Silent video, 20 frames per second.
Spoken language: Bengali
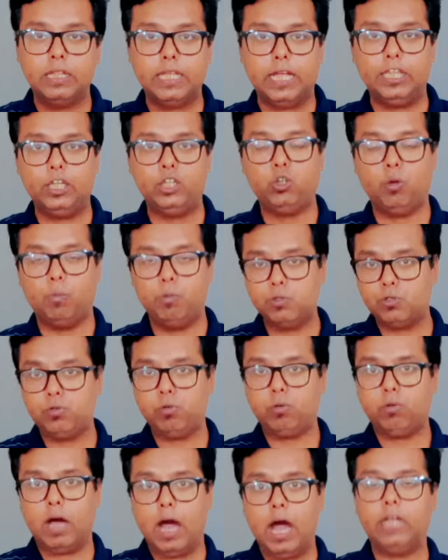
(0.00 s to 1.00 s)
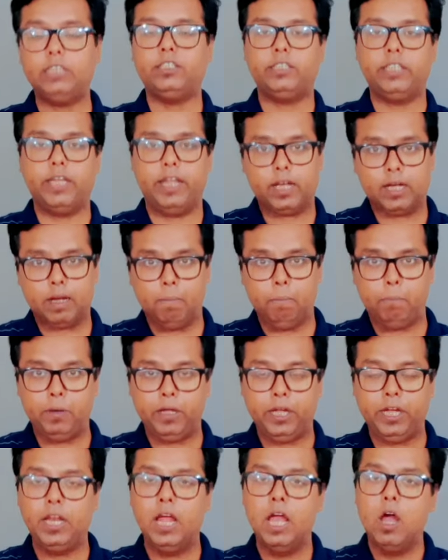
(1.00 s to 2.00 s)
তাদের সমস্ত কাজ তারা
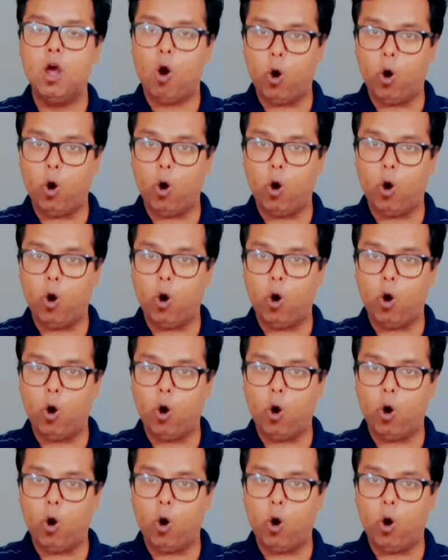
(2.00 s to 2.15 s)
কমপ্লিট